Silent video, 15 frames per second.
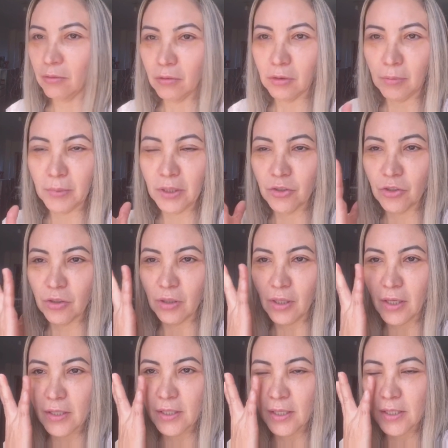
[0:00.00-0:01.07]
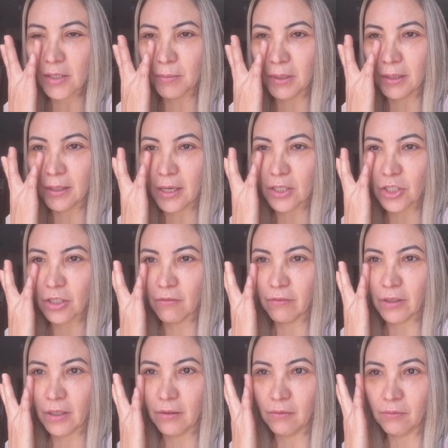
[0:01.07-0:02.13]
Totalmente a sensibilidade já
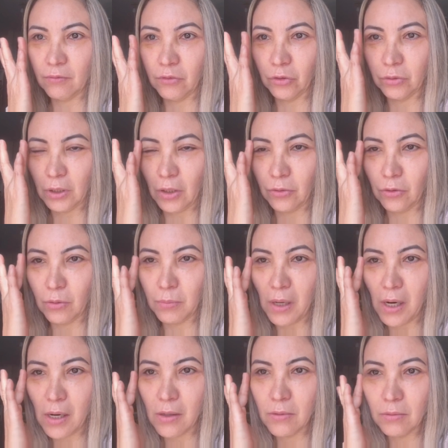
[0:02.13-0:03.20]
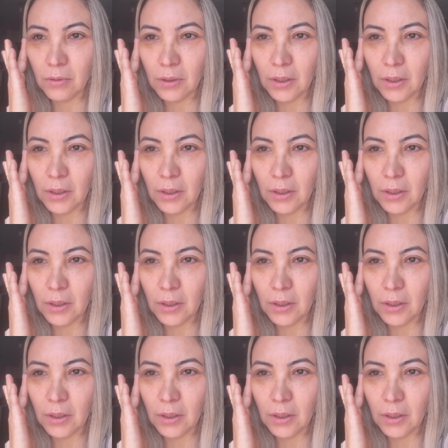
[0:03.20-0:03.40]
vai voltar ao normal.